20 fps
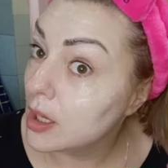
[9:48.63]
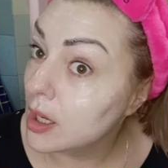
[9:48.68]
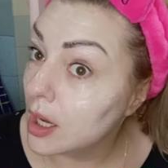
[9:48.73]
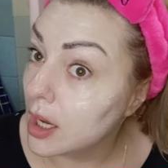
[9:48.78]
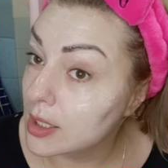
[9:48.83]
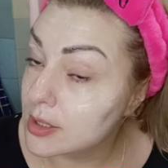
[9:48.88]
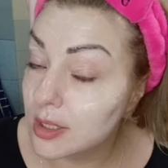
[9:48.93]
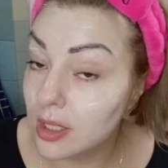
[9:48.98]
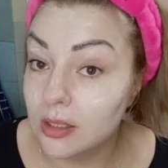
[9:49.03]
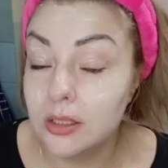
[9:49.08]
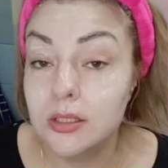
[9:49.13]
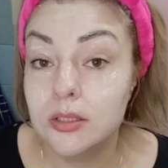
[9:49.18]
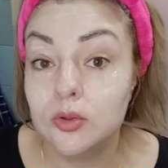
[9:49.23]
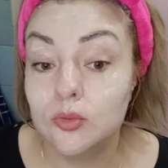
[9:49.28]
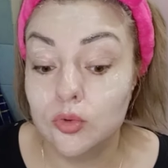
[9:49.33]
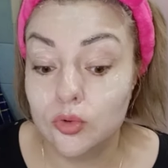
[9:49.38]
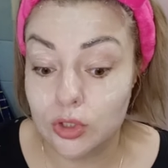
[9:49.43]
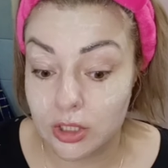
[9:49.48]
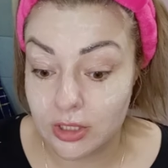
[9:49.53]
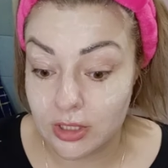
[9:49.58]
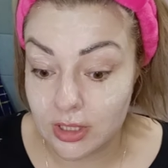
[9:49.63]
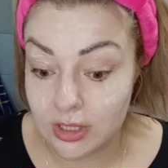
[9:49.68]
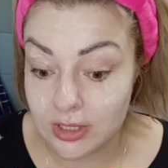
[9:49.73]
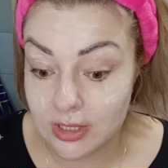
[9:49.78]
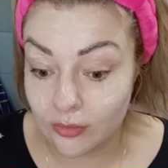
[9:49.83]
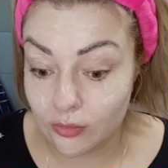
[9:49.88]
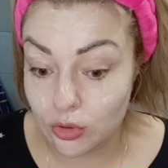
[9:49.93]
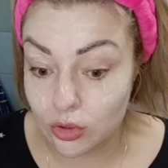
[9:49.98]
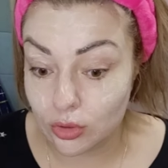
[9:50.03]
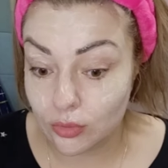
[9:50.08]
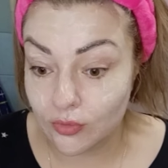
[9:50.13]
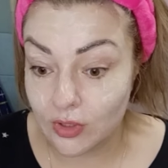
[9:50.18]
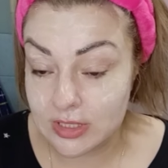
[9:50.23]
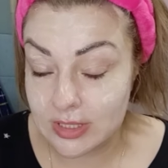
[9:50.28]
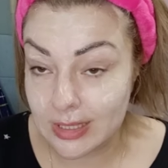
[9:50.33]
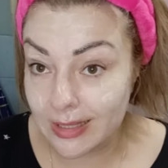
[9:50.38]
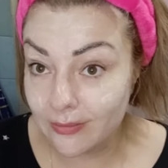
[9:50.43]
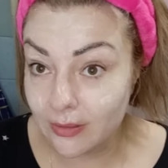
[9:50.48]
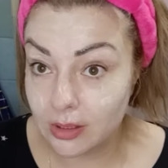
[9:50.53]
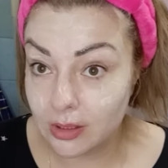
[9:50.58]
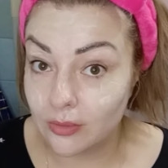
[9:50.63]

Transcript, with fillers: остальные скушать. И из того, что вы оставили,